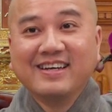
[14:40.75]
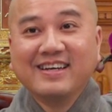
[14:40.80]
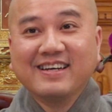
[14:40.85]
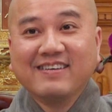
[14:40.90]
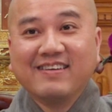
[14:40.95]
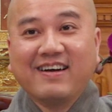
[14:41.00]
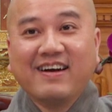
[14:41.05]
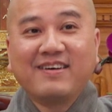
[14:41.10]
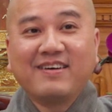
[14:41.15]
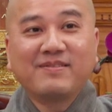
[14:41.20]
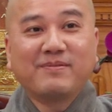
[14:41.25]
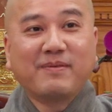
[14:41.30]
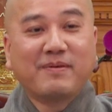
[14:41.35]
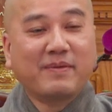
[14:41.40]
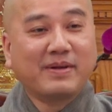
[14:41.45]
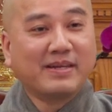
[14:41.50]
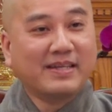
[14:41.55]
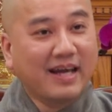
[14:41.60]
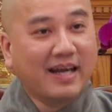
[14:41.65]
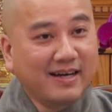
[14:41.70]
Đó, mà
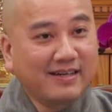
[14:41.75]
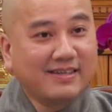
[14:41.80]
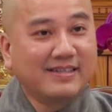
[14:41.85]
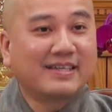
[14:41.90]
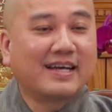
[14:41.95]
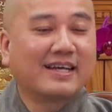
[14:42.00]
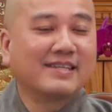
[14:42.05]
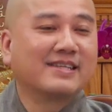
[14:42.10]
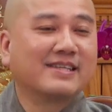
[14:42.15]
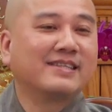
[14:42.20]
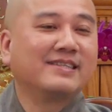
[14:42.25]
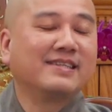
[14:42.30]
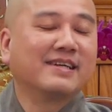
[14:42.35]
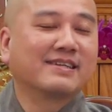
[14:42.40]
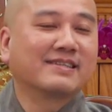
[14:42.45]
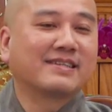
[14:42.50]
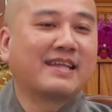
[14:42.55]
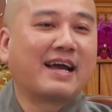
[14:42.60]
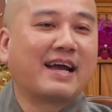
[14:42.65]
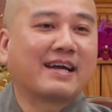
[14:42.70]
mình nhớ được ngày sinh
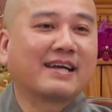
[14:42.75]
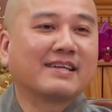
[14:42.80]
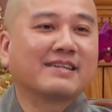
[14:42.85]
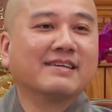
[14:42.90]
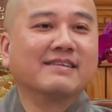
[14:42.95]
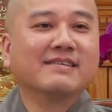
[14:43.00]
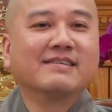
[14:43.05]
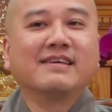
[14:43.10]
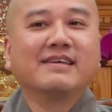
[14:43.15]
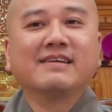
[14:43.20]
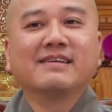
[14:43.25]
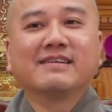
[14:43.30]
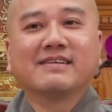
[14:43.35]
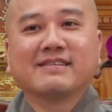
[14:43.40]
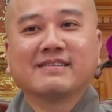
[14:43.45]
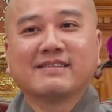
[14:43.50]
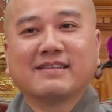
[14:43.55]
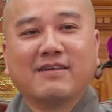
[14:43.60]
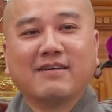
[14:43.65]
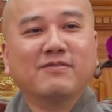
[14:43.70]
nhật ta, cái tự
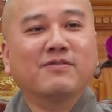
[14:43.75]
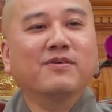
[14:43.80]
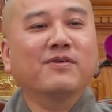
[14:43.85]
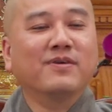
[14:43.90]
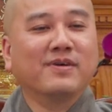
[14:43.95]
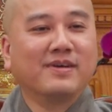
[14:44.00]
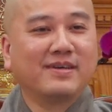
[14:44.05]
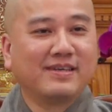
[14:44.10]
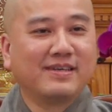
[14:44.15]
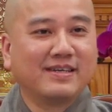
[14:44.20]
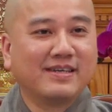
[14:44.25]
nhiên ta vui.